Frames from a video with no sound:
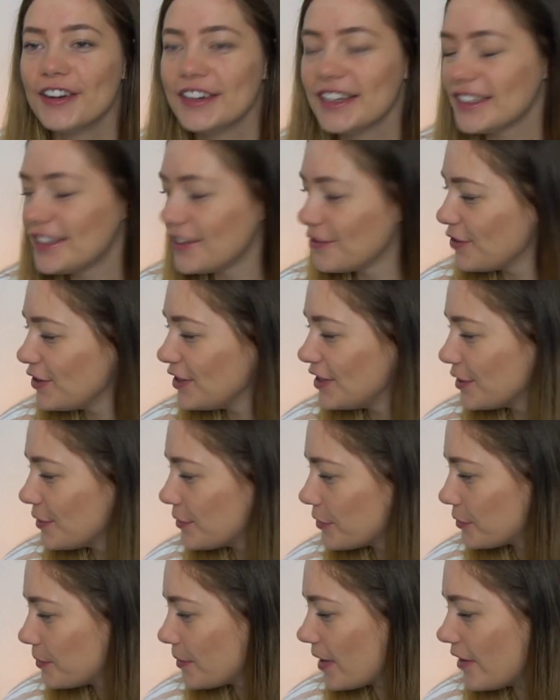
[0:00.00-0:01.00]
Und deswegen wollte ich
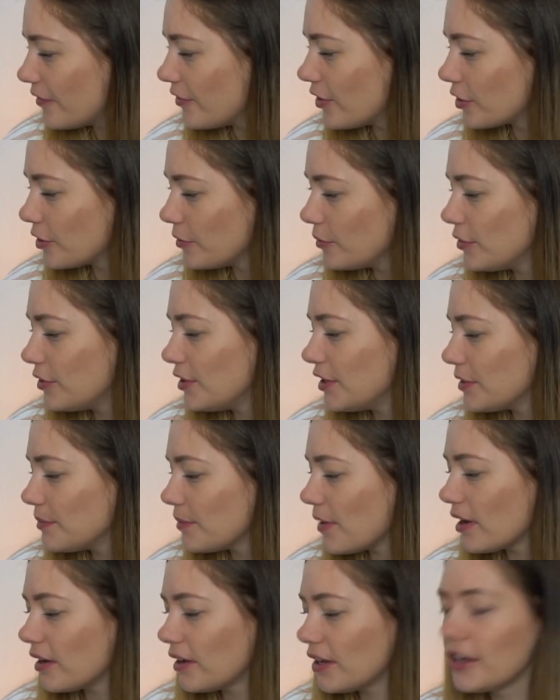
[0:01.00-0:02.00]
es mir einfach gemütlich
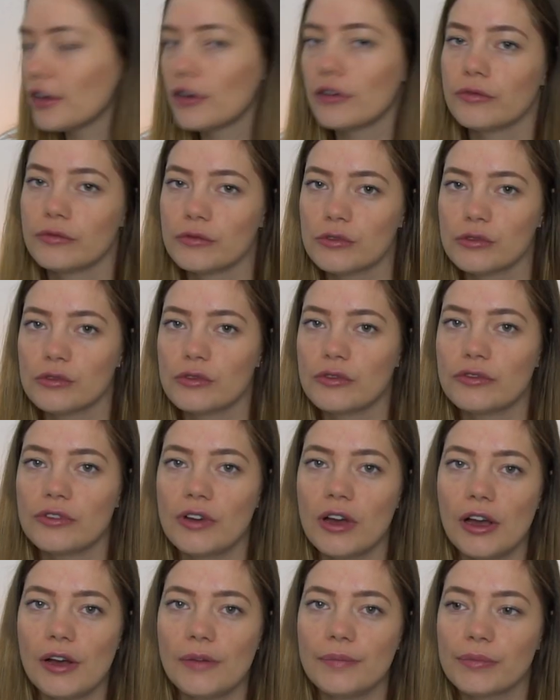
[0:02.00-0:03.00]
machen, hier auf dem
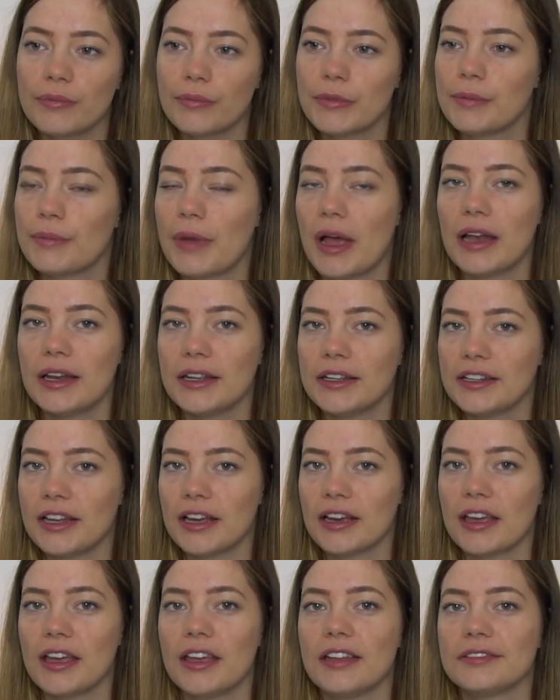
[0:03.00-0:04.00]
Sofa mit ein paar
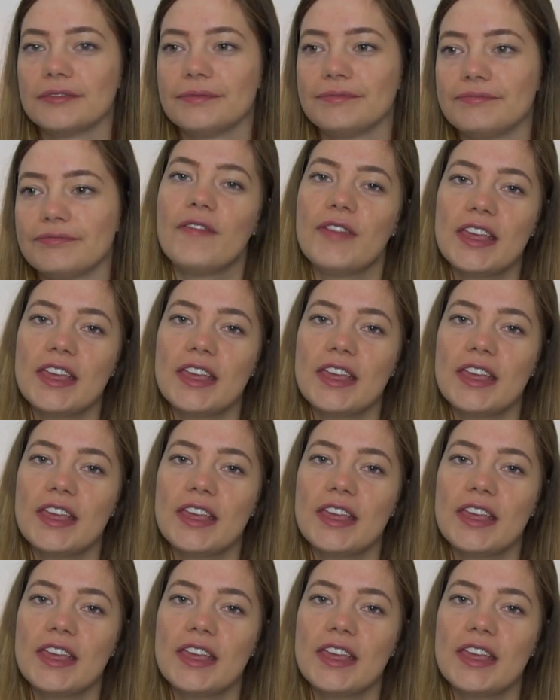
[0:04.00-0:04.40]
Lichterketten.